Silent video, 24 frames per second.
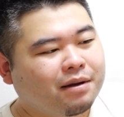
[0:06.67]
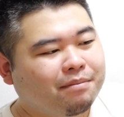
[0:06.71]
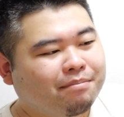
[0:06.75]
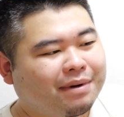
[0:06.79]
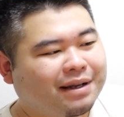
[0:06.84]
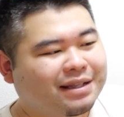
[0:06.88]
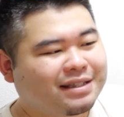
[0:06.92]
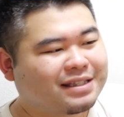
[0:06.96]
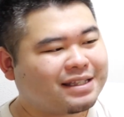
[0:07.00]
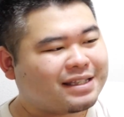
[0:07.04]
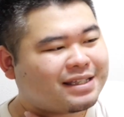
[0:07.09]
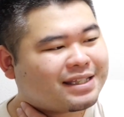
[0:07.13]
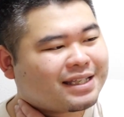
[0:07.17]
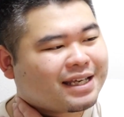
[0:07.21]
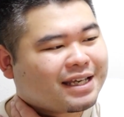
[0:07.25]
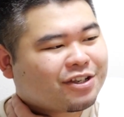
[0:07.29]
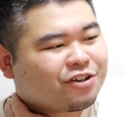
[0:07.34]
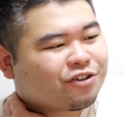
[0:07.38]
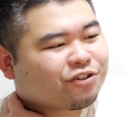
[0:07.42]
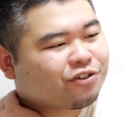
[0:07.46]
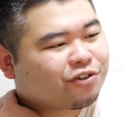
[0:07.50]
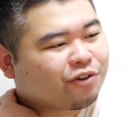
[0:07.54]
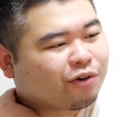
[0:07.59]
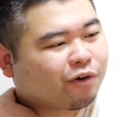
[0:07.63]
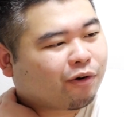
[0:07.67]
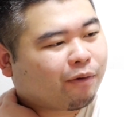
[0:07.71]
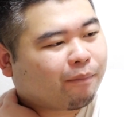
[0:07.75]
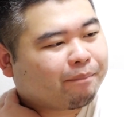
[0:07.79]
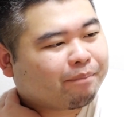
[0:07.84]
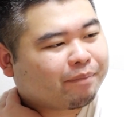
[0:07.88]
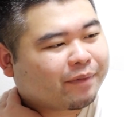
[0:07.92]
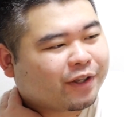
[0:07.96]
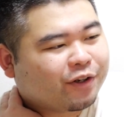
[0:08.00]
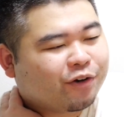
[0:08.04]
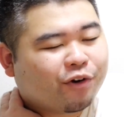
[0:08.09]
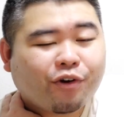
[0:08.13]
まあ実際ちょっ
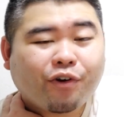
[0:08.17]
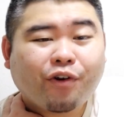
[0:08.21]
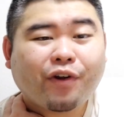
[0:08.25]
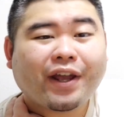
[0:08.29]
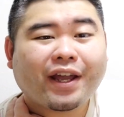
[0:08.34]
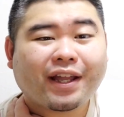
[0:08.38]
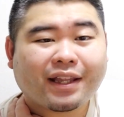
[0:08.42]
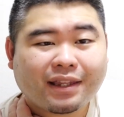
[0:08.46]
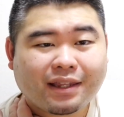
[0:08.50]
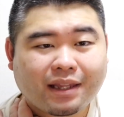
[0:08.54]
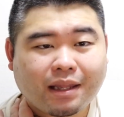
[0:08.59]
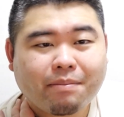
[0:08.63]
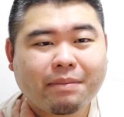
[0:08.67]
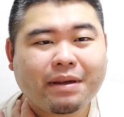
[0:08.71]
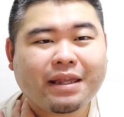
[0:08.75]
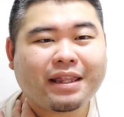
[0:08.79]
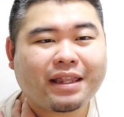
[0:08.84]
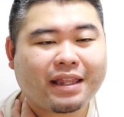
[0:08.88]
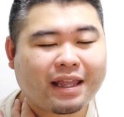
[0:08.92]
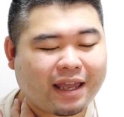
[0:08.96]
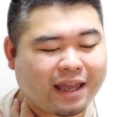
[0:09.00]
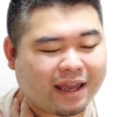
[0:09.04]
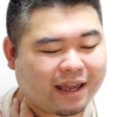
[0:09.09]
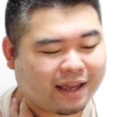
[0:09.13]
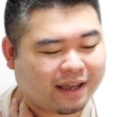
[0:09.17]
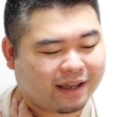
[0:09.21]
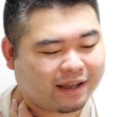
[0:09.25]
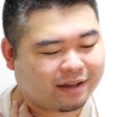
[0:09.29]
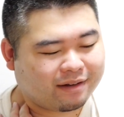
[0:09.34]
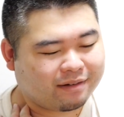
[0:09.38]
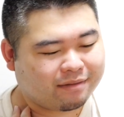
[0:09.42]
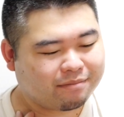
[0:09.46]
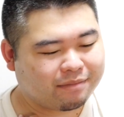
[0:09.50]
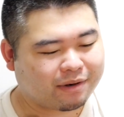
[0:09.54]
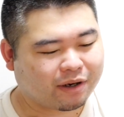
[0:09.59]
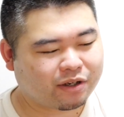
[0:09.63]
といろいろやってみ
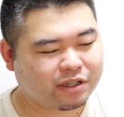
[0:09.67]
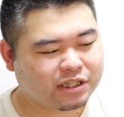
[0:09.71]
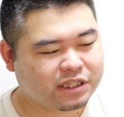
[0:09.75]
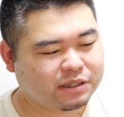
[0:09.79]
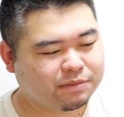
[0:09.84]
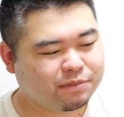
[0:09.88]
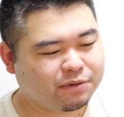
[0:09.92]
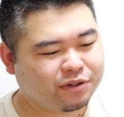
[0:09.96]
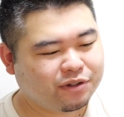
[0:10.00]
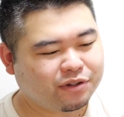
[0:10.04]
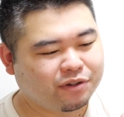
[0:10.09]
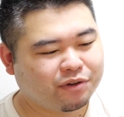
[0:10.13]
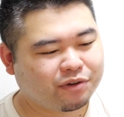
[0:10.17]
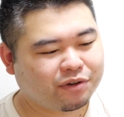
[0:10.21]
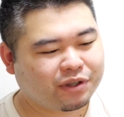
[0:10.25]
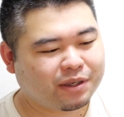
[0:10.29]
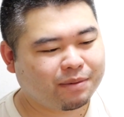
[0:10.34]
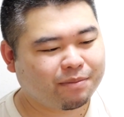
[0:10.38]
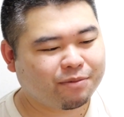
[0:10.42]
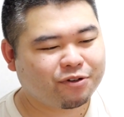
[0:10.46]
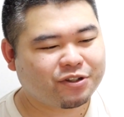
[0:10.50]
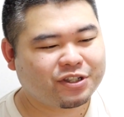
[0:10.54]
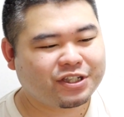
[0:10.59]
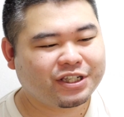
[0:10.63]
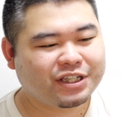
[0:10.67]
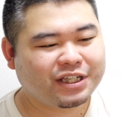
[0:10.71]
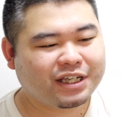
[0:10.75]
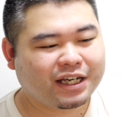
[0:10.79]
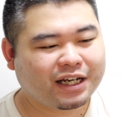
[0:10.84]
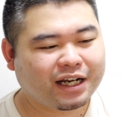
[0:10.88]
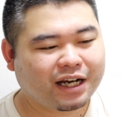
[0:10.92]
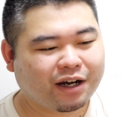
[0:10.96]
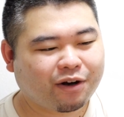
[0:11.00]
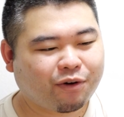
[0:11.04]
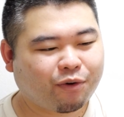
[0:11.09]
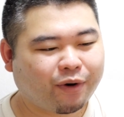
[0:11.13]
て、まあ、自分の気持
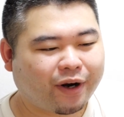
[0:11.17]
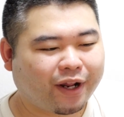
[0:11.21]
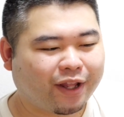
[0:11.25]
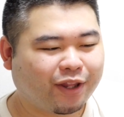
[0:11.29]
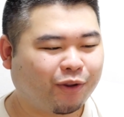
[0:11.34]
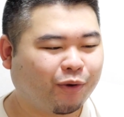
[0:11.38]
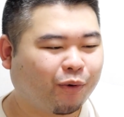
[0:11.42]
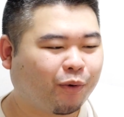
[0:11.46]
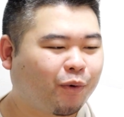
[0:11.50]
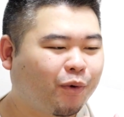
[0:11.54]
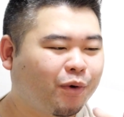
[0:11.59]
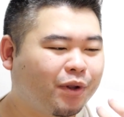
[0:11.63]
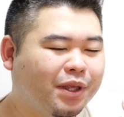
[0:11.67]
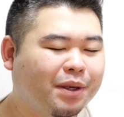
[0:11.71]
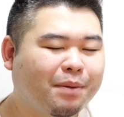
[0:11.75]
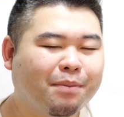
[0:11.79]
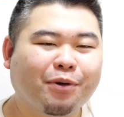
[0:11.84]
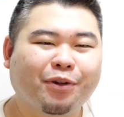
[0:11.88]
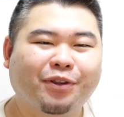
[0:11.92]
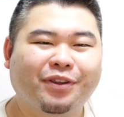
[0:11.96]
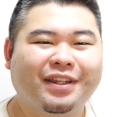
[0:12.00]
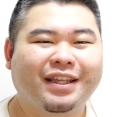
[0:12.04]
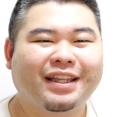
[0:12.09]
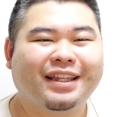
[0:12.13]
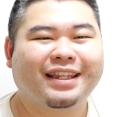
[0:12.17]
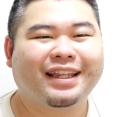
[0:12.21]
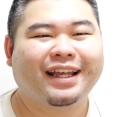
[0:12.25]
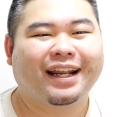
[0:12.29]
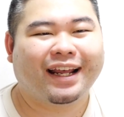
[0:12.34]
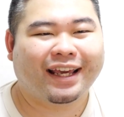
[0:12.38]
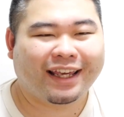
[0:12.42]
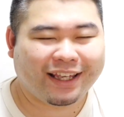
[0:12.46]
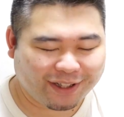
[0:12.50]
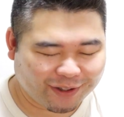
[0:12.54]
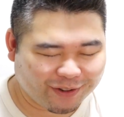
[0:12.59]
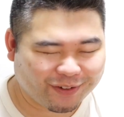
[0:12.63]
ちがこれどこに持ってった
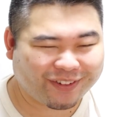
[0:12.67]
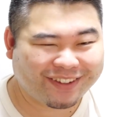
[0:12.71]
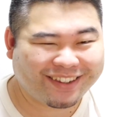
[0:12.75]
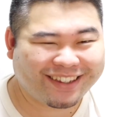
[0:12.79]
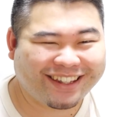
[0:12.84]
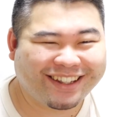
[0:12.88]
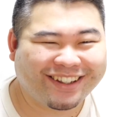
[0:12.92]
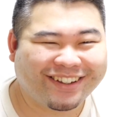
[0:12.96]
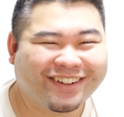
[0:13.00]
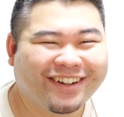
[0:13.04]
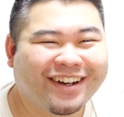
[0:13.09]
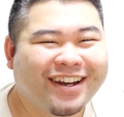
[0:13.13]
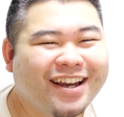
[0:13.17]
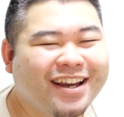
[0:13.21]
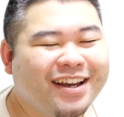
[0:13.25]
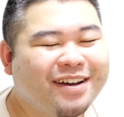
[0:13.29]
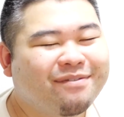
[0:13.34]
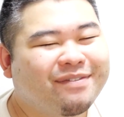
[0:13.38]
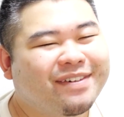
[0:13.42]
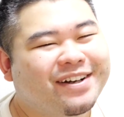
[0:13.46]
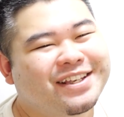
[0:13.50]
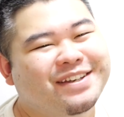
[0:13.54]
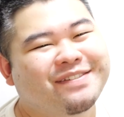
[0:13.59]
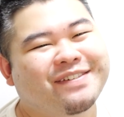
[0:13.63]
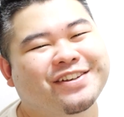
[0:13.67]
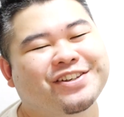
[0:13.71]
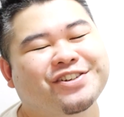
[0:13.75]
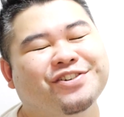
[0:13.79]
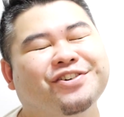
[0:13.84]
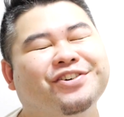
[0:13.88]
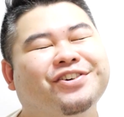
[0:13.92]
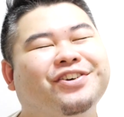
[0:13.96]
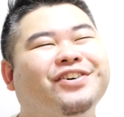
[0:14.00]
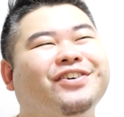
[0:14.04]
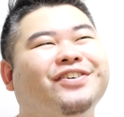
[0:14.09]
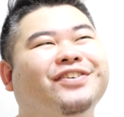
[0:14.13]
らいいのっていう、まあ今
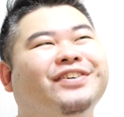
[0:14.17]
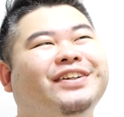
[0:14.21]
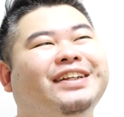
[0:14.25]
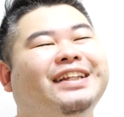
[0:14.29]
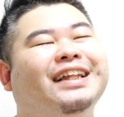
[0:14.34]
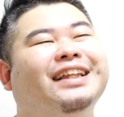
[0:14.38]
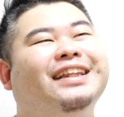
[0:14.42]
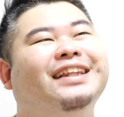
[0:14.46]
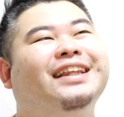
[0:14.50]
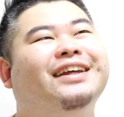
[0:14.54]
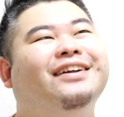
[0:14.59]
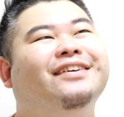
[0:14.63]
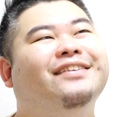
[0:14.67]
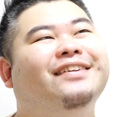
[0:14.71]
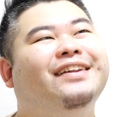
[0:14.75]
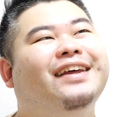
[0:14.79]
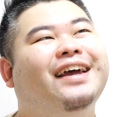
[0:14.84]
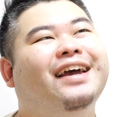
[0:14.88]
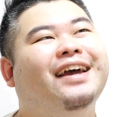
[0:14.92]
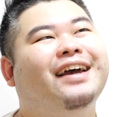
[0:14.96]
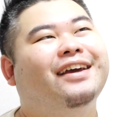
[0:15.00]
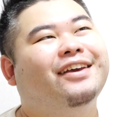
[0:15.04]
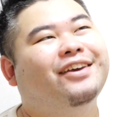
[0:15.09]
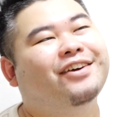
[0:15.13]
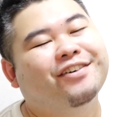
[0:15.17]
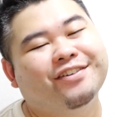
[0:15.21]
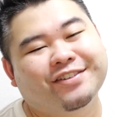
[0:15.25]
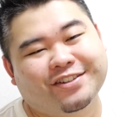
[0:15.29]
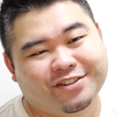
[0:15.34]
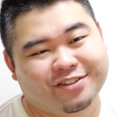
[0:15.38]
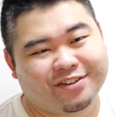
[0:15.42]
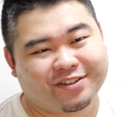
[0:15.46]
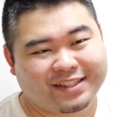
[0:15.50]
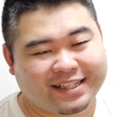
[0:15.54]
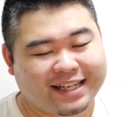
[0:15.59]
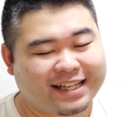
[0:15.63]
状況になったので、今
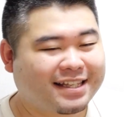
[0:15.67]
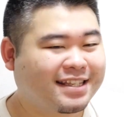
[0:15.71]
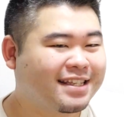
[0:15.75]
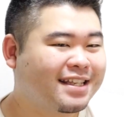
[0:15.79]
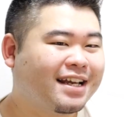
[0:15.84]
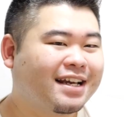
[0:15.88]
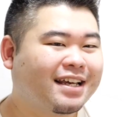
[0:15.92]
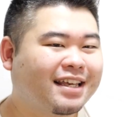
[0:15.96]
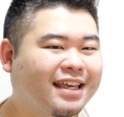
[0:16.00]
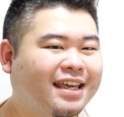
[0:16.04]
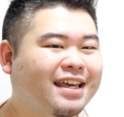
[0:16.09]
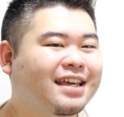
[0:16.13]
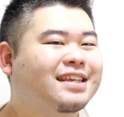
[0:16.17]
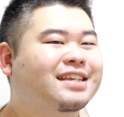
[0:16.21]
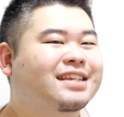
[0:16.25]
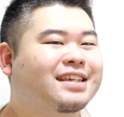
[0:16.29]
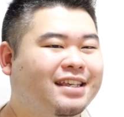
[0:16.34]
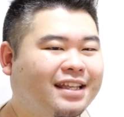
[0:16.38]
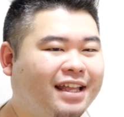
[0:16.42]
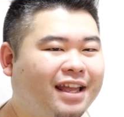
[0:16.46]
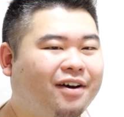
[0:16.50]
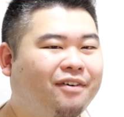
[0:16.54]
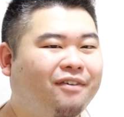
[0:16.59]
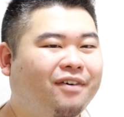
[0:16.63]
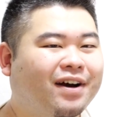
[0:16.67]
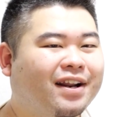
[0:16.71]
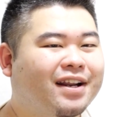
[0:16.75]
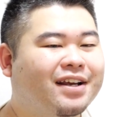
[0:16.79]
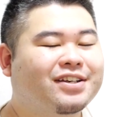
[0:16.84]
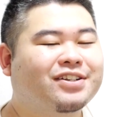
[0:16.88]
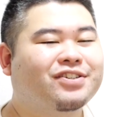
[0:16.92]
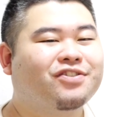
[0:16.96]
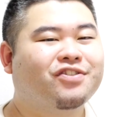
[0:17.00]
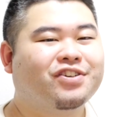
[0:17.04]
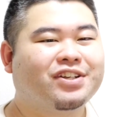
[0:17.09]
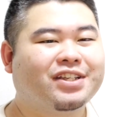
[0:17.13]
日ちょっと雑談形式でお
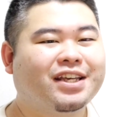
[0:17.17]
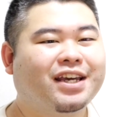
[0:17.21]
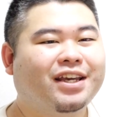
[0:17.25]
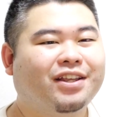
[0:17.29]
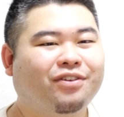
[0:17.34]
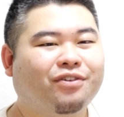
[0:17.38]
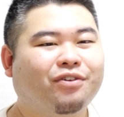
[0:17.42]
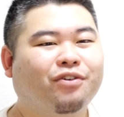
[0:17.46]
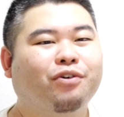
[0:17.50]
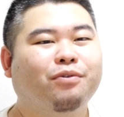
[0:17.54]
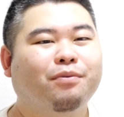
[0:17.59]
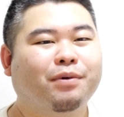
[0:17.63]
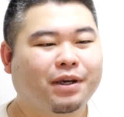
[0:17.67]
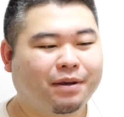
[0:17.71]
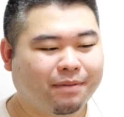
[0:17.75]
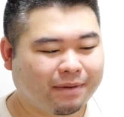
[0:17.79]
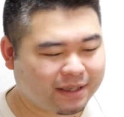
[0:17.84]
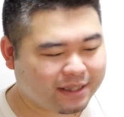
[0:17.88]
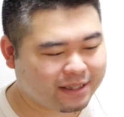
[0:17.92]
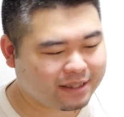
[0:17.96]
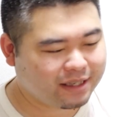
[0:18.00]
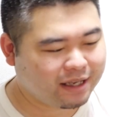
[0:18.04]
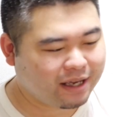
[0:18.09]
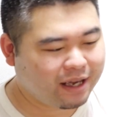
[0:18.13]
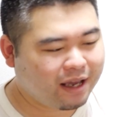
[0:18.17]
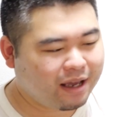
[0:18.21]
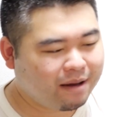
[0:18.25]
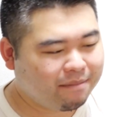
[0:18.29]
話をしたいと思います。